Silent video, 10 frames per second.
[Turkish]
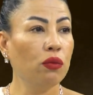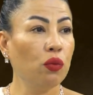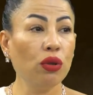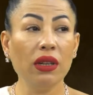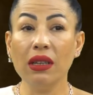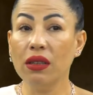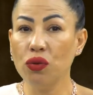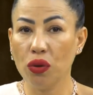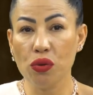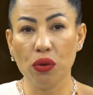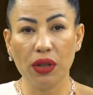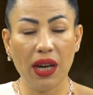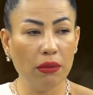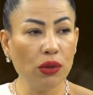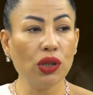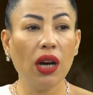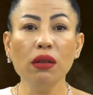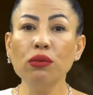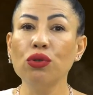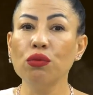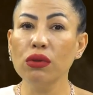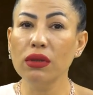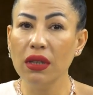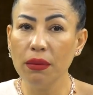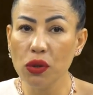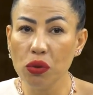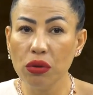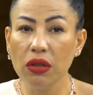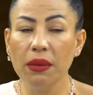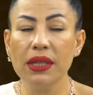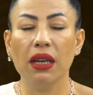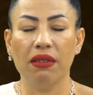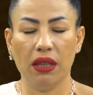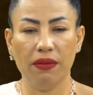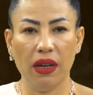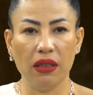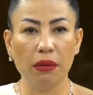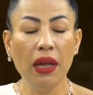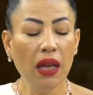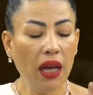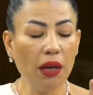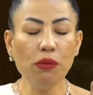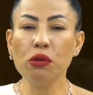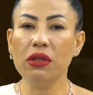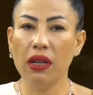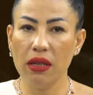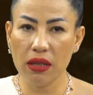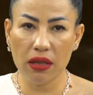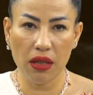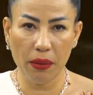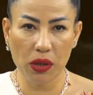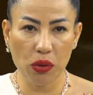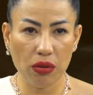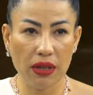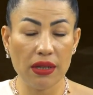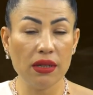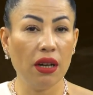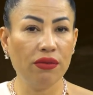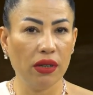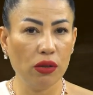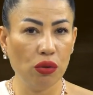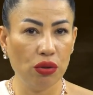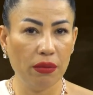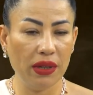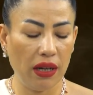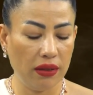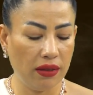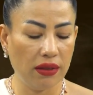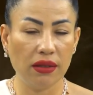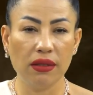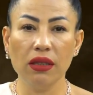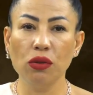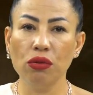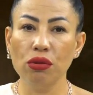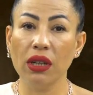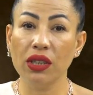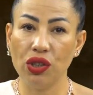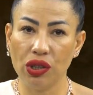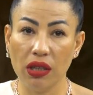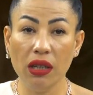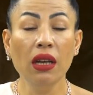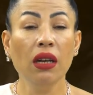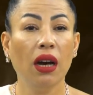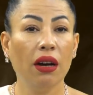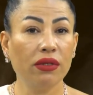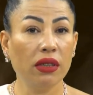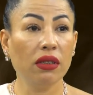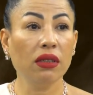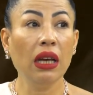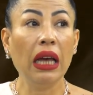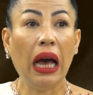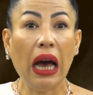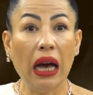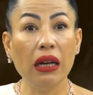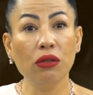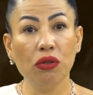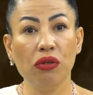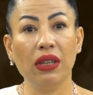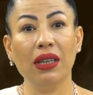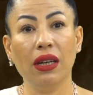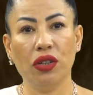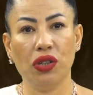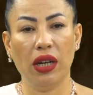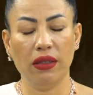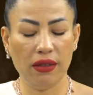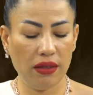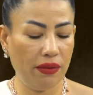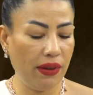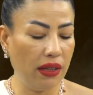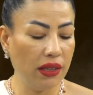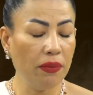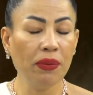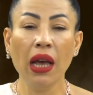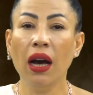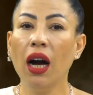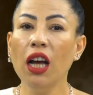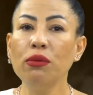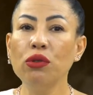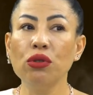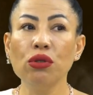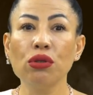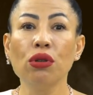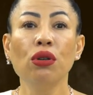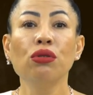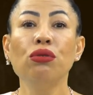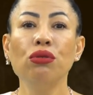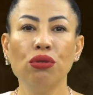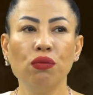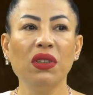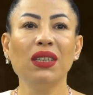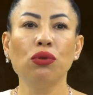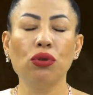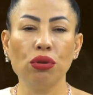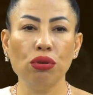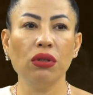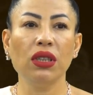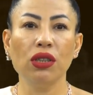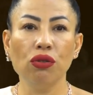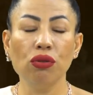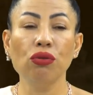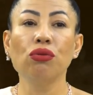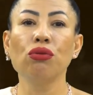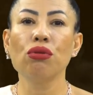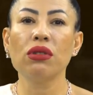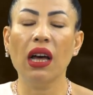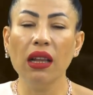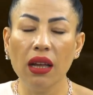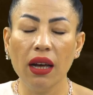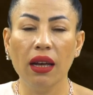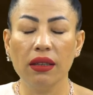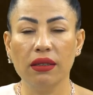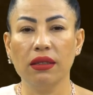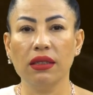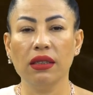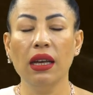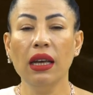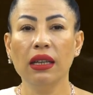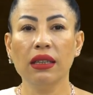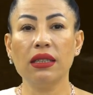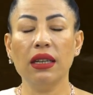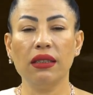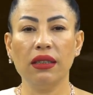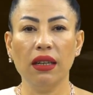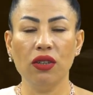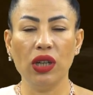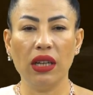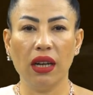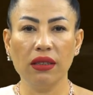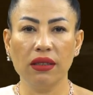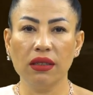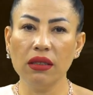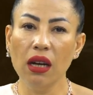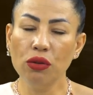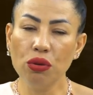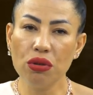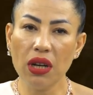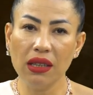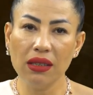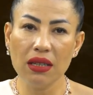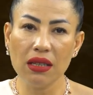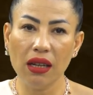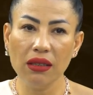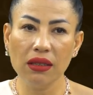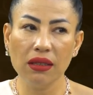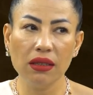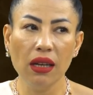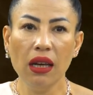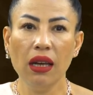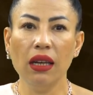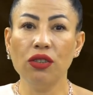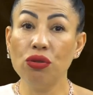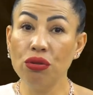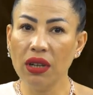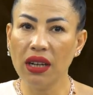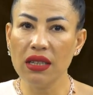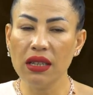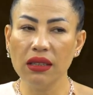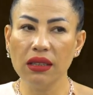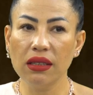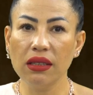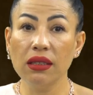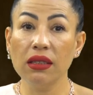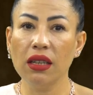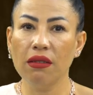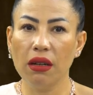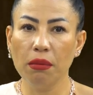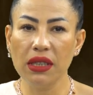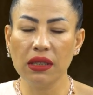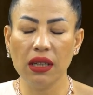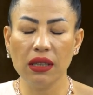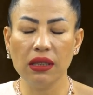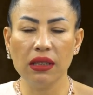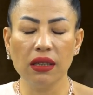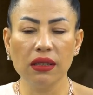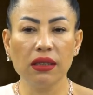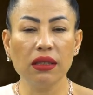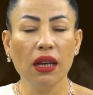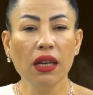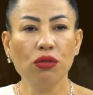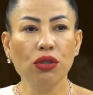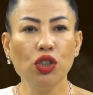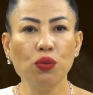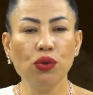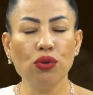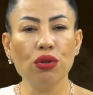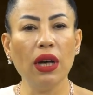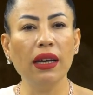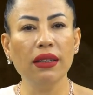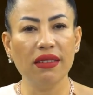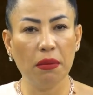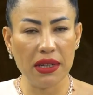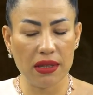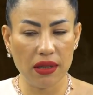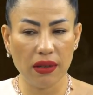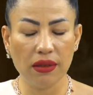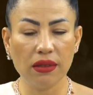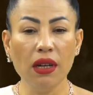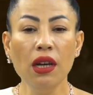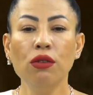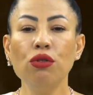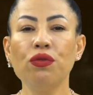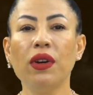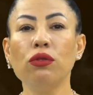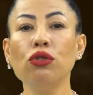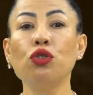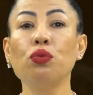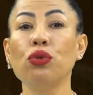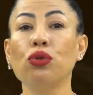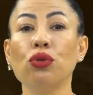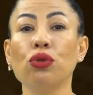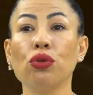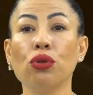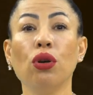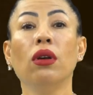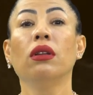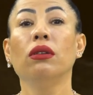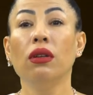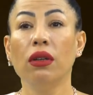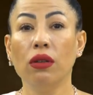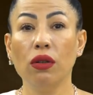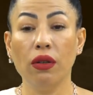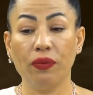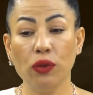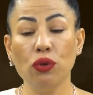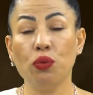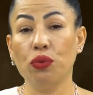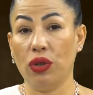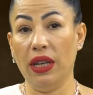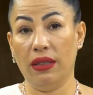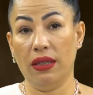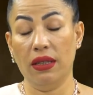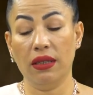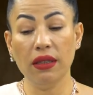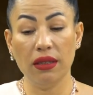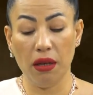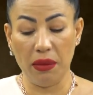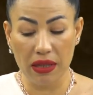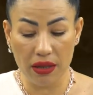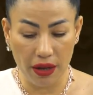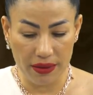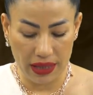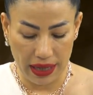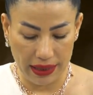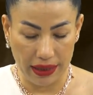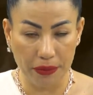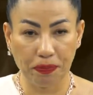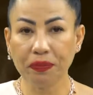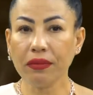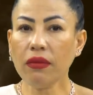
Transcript: Bununla ilgili çok soru gelmiş. Ay burcumuzu dinlemek zorunda mıyız? Evet efendim. Hem yükselenizi dinlemek zorundasınız. Haftanın gündemini anlatır size. Günün akışını, haftanın her günündeki akışı anlatır efendim. Ay burcunuz günün, bir buçuk günün, iki günün duygusal hayatınızı nasıl etkileyeceğini anlatır. Ruh sağlığınızı anlatır, iç dünyanızı anlatır, nasıl davranmanız gerektiğini anlatır. Güneş burcunuzda ayın temasını anlatır. Lütfen üç burcunuzu, e, üç burç etkisinde dinlemenizi tavsiye ederim.